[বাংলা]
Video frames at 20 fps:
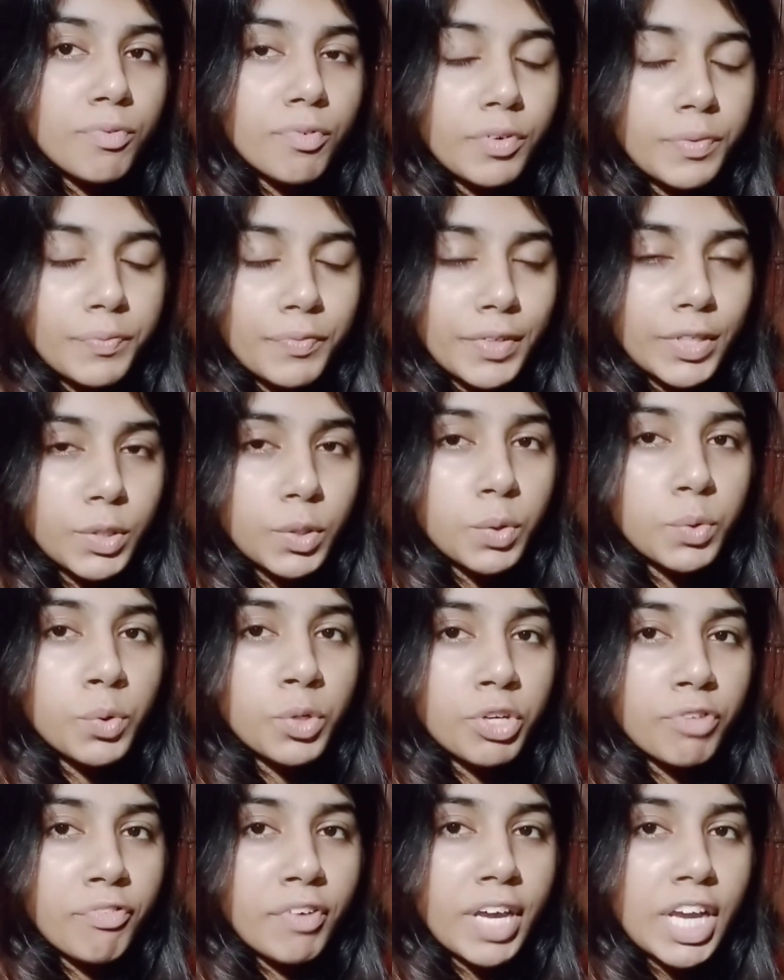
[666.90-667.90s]
ভিডিও
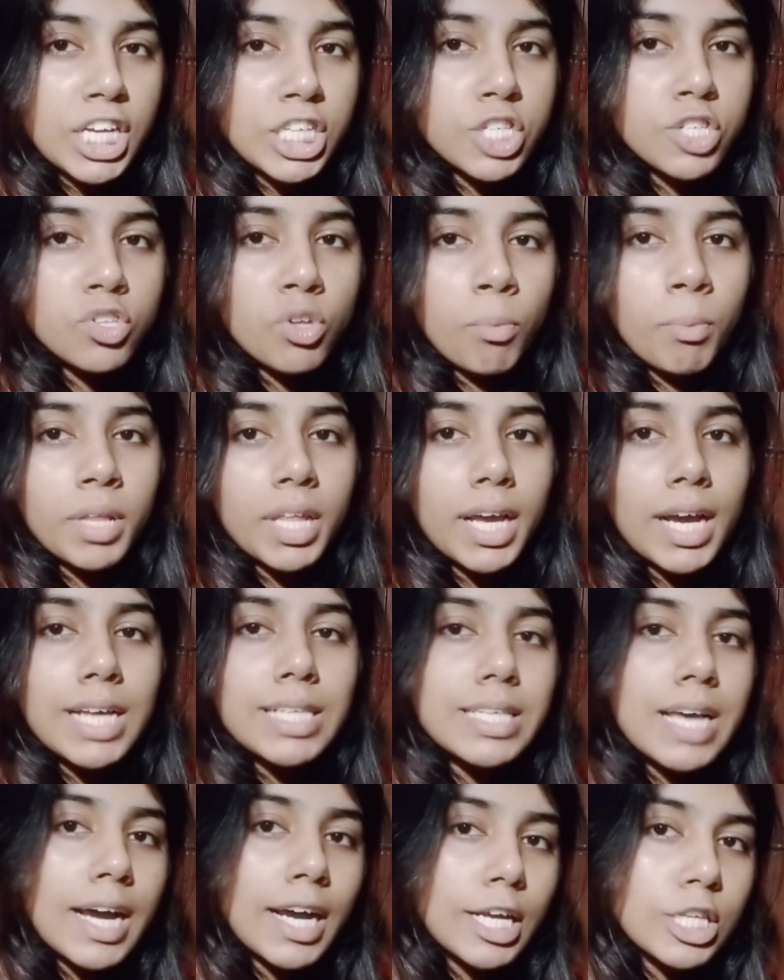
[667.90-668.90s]
নোটিফিকেশান তোমাদের কাছে
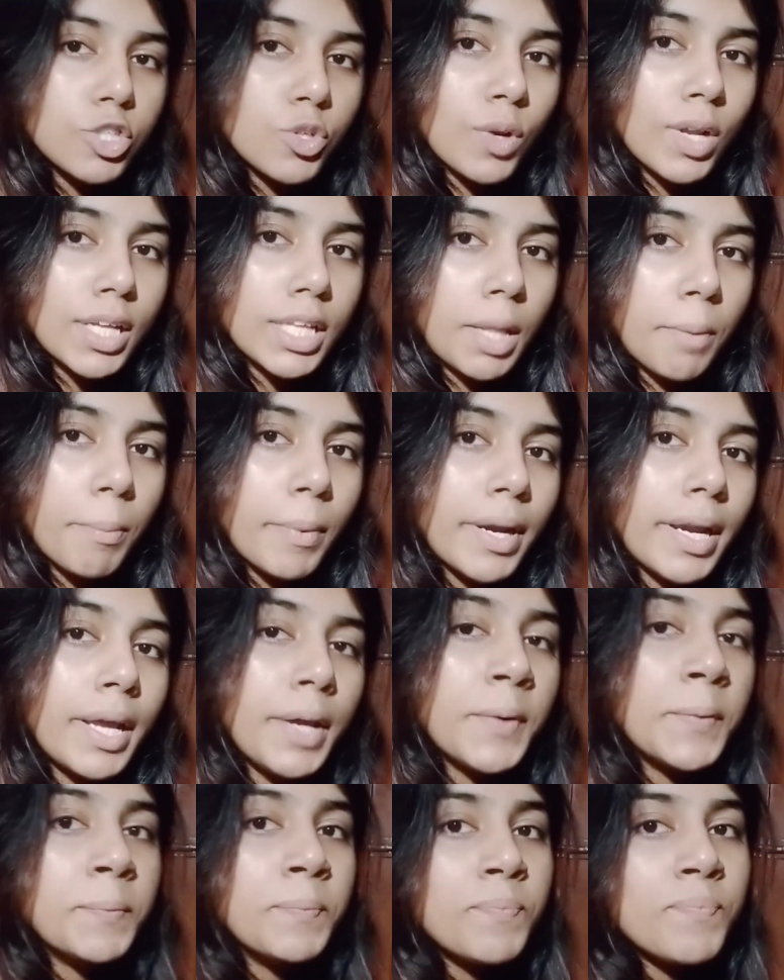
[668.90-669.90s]
আগে চলে যেতে পারে
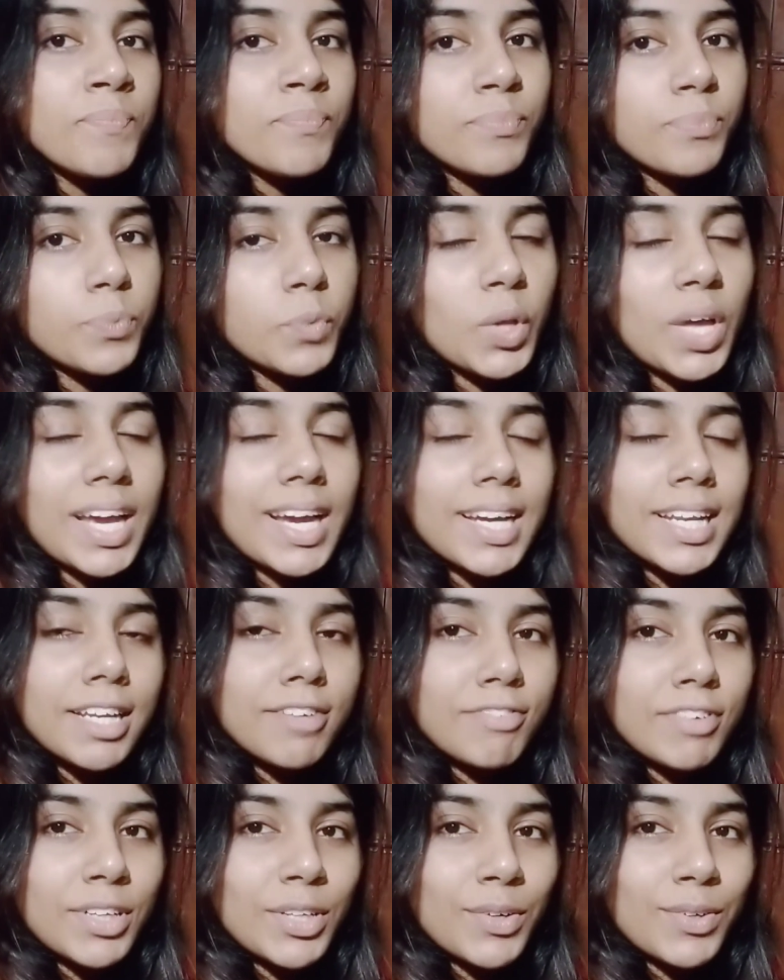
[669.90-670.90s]
তো এখানে
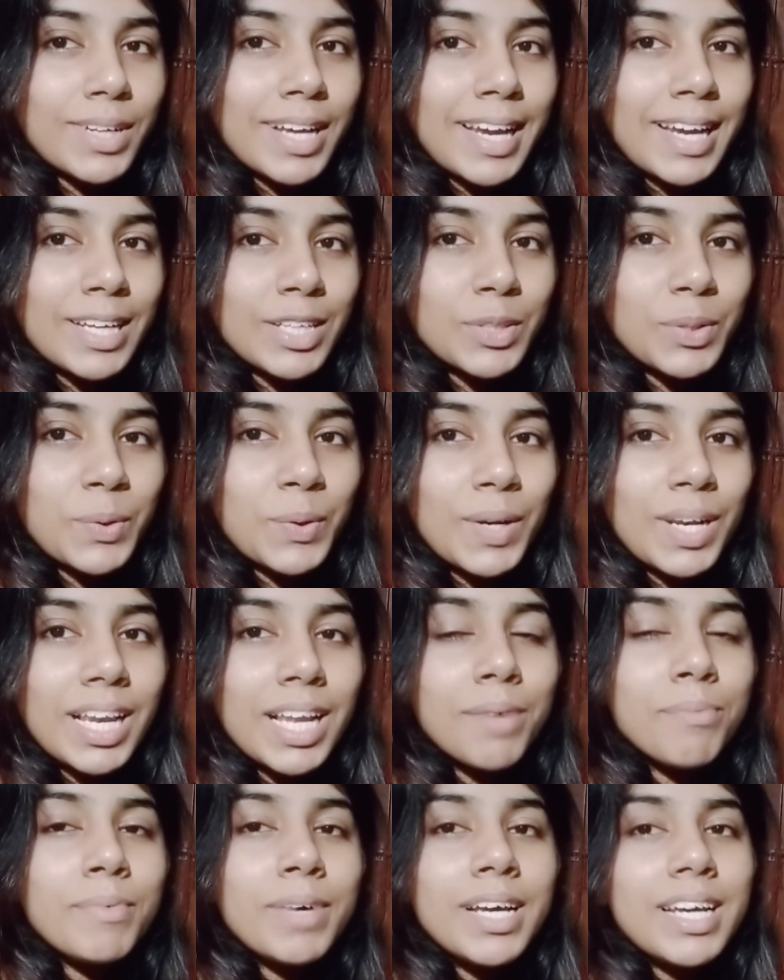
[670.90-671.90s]
ভিডিওটা এন্ড করলাম
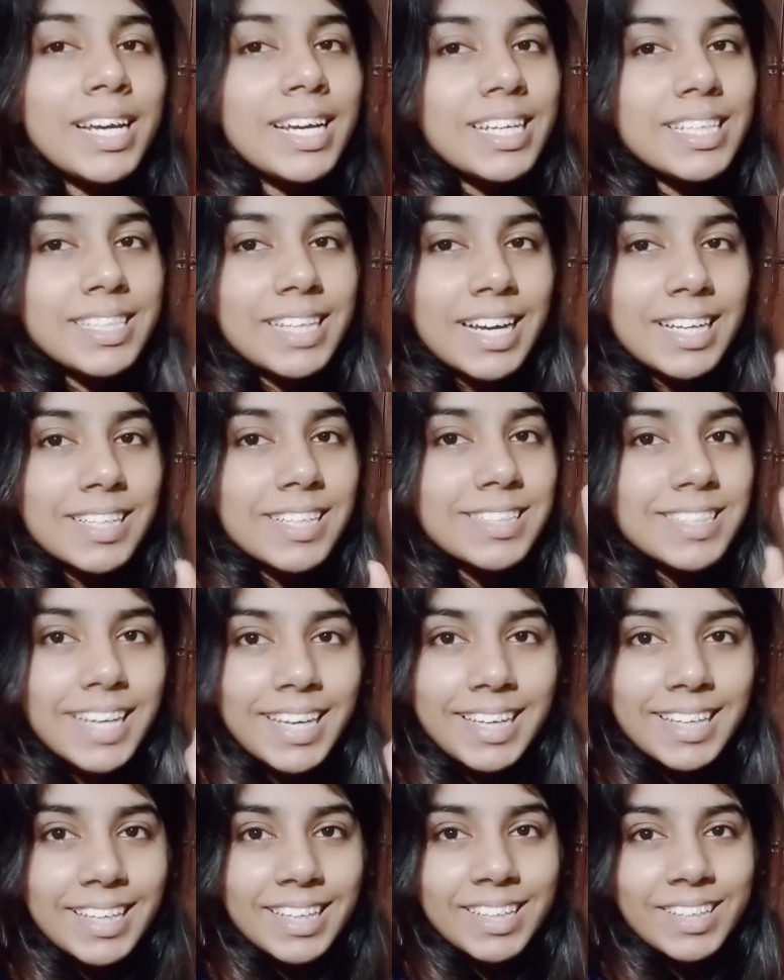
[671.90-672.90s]
টাটা টেক
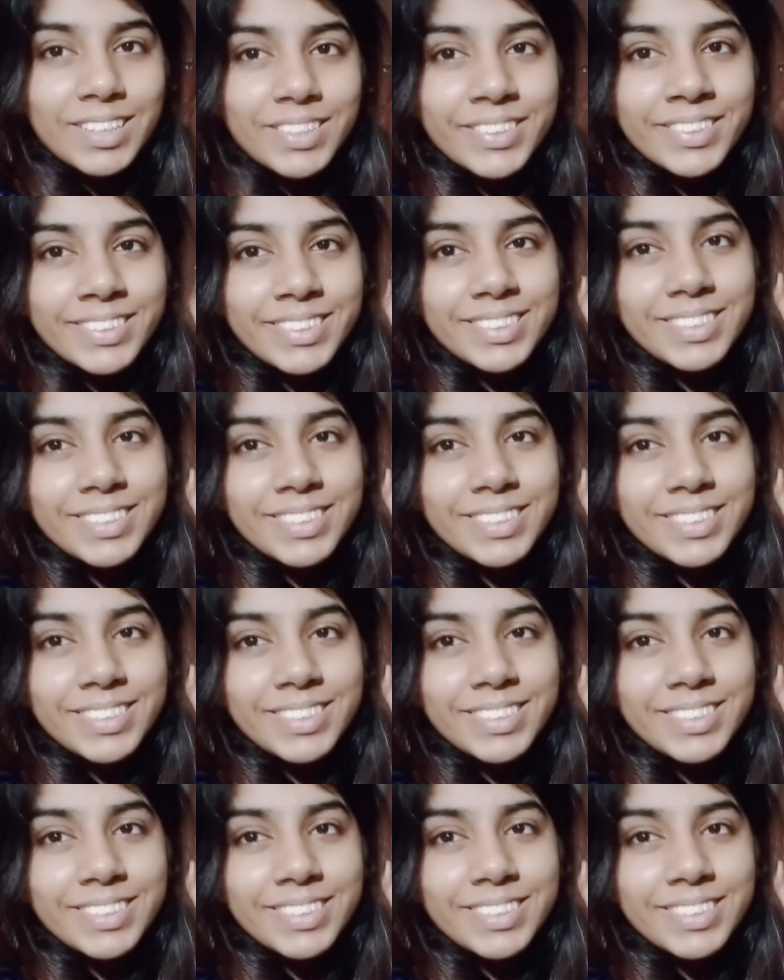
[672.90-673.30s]
কেয়ার